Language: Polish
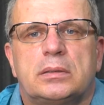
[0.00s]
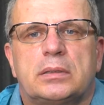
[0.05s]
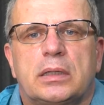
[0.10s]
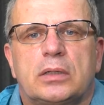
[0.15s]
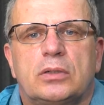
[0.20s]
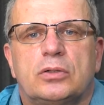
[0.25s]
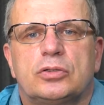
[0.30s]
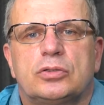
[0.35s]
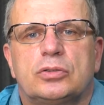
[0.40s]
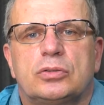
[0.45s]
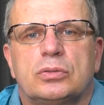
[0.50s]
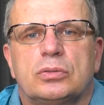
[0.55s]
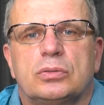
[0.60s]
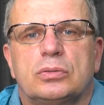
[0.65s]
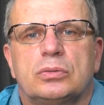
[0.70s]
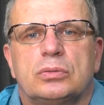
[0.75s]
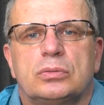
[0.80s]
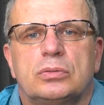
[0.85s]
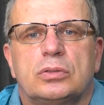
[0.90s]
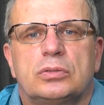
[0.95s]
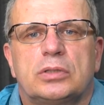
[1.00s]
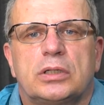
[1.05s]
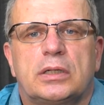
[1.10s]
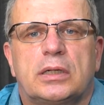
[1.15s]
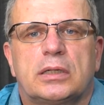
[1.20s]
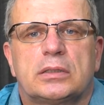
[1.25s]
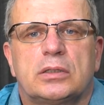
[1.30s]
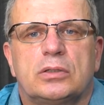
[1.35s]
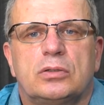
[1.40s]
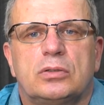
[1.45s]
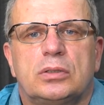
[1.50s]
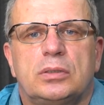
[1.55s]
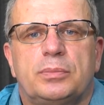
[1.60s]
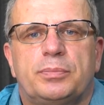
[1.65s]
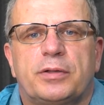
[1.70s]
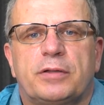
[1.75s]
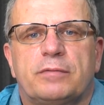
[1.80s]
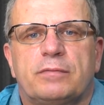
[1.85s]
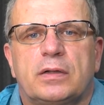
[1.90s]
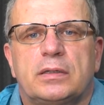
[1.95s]
tegoż to do tej kategorii
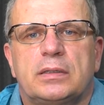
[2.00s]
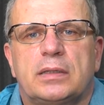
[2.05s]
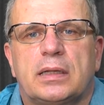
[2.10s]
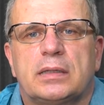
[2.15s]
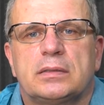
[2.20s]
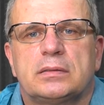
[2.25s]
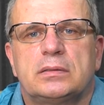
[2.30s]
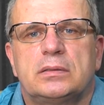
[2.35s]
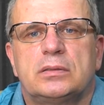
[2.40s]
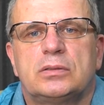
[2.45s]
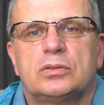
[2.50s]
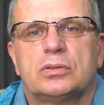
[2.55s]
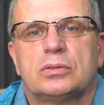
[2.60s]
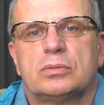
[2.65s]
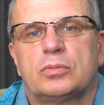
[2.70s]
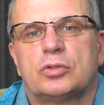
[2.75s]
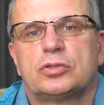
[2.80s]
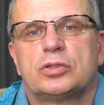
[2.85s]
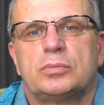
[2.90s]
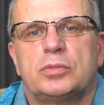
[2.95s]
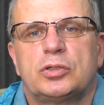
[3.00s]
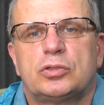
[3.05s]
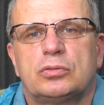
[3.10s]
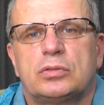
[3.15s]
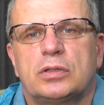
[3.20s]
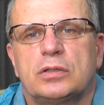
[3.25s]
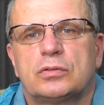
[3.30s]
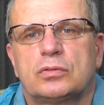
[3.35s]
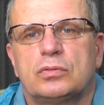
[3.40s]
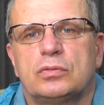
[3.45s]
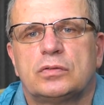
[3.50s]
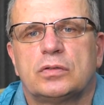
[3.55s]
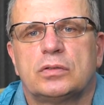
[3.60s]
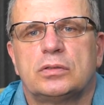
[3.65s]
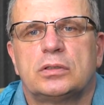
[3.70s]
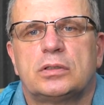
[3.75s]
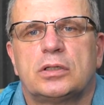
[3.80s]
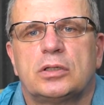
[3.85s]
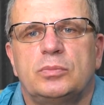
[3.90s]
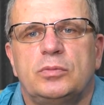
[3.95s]
prawa jazdy, to może mieć tutaj
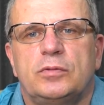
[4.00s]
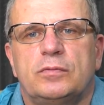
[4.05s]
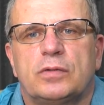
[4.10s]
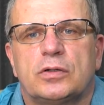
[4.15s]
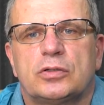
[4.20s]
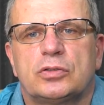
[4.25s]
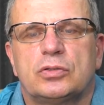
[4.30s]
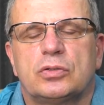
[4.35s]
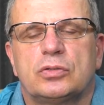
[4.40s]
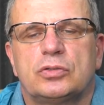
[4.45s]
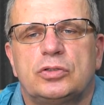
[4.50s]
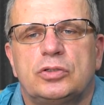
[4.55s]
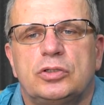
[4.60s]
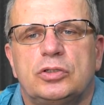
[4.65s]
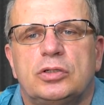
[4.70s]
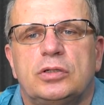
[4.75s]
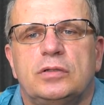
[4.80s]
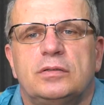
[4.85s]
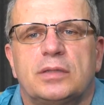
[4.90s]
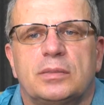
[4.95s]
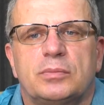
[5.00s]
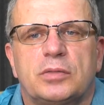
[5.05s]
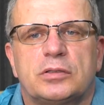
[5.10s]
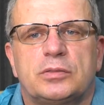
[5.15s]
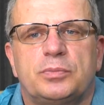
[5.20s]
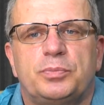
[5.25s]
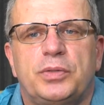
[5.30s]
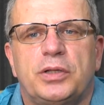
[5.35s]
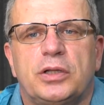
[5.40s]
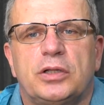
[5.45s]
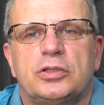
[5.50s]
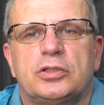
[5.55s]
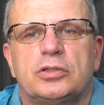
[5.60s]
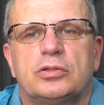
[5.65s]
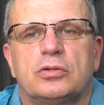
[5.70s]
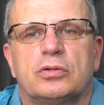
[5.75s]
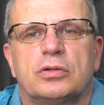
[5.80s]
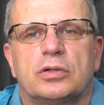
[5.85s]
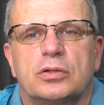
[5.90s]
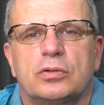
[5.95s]
skrócony termin ważności, czyli zamiast 5
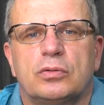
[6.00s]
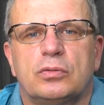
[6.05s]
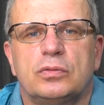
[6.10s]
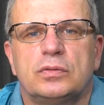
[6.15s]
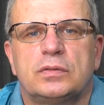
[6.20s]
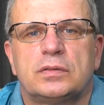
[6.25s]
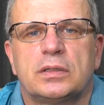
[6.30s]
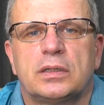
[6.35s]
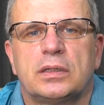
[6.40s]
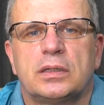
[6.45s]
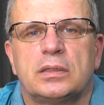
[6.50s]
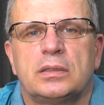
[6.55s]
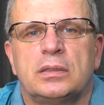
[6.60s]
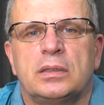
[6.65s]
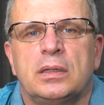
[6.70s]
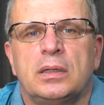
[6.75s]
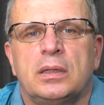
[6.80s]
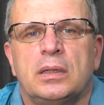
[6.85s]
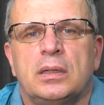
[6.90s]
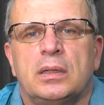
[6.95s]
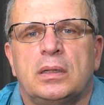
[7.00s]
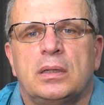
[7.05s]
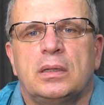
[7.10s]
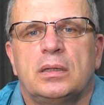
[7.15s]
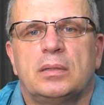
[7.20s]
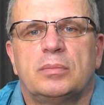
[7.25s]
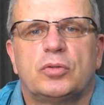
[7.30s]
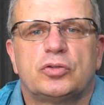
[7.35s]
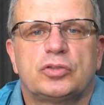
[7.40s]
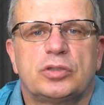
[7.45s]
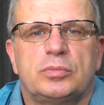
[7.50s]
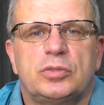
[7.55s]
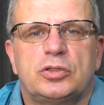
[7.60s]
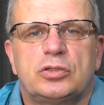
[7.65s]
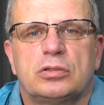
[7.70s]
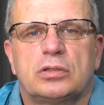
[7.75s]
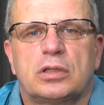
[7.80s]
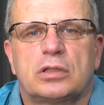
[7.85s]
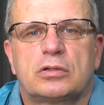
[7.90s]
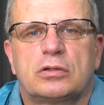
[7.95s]
trochę krócej, może mieć
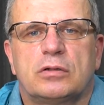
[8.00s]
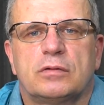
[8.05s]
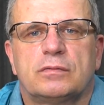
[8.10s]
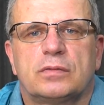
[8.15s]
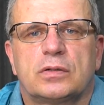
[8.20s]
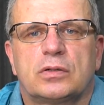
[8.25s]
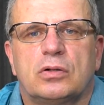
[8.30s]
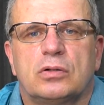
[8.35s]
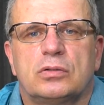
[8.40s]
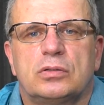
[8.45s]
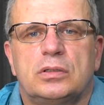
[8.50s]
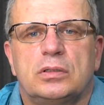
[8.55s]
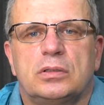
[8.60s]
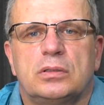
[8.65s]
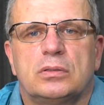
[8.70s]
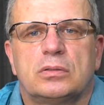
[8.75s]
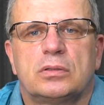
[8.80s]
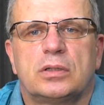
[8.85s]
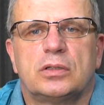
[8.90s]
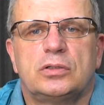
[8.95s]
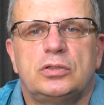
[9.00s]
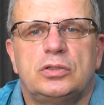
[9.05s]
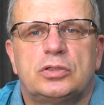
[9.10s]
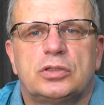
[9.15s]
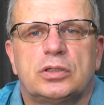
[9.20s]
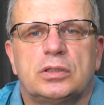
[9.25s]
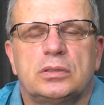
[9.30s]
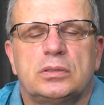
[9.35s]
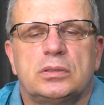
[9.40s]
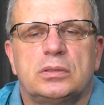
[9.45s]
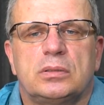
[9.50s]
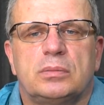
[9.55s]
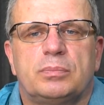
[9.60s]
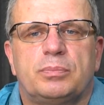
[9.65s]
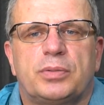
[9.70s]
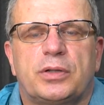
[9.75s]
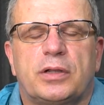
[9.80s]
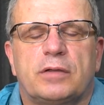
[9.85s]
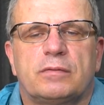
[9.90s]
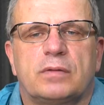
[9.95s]
dodatkowe kody ograniczeń
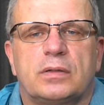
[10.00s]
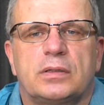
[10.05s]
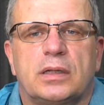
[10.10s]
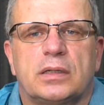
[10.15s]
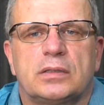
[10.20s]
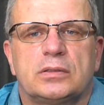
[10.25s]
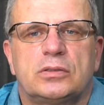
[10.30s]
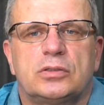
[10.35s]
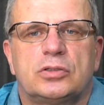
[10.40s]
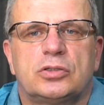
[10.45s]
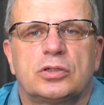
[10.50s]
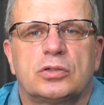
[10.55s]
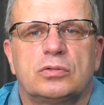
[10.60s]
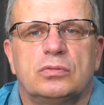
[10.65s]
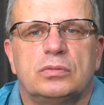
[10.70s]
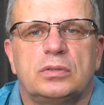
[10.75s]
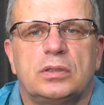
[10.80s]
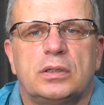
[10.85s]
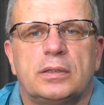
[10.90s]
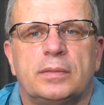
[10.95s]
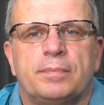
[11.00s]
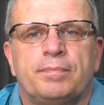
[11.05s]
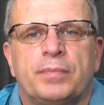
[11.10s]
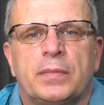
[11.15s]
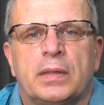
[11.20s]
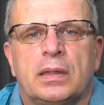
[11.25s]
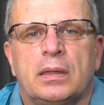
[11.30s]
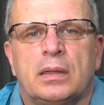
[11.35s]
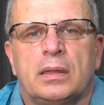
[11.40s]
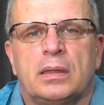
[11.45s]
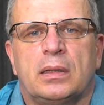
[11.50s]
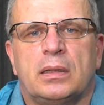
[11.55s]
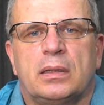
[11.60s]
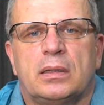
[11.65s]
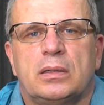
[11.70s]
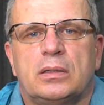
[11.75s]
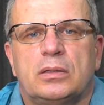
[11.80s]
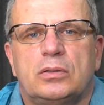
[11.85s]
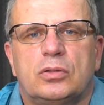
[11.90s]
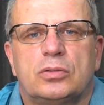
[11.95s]
prawa jazdy, szczególnie
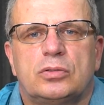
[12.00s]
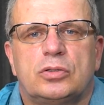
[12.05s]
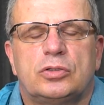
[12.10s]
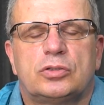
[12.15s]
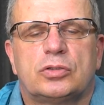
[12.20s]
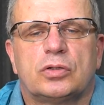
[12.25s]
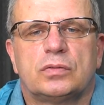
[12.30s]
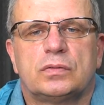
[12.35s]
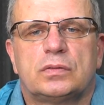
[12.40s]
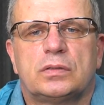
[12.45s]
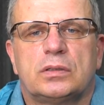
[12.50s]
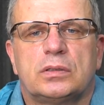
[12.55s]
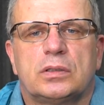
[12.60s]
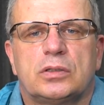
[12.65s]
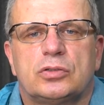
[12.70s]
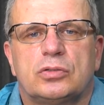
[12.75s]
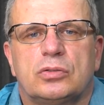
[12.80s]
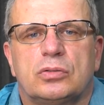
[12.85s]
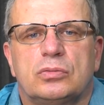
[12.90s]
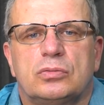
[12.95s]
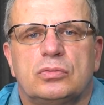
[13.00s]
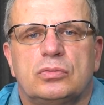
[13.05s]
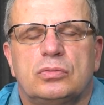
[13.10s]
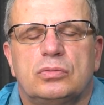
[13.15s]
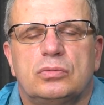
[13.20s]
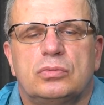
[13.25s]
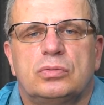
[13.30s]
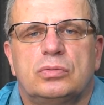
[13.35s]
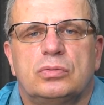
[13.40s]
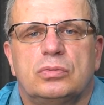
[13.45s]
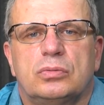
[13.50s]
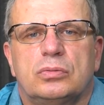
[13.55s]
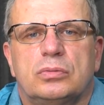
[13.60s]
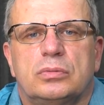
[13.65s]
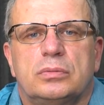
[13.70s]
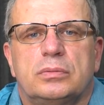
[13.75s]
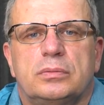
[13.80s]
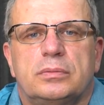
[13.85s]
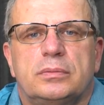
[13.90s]
y, dotyczące narządu ruchu.